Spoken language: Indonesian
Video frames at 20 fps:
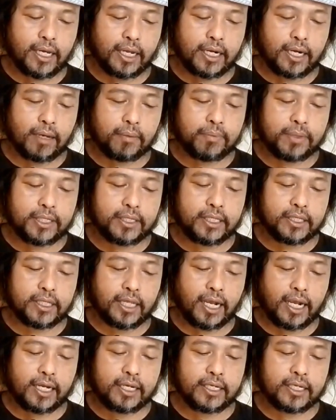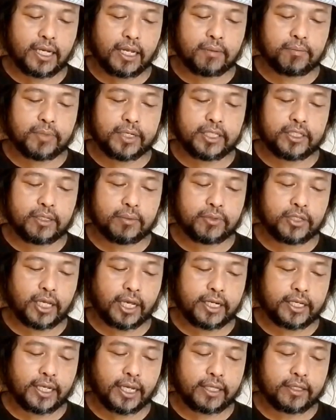karena bertentangan dengan prinsip
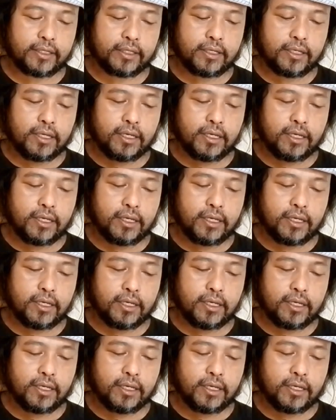syariat.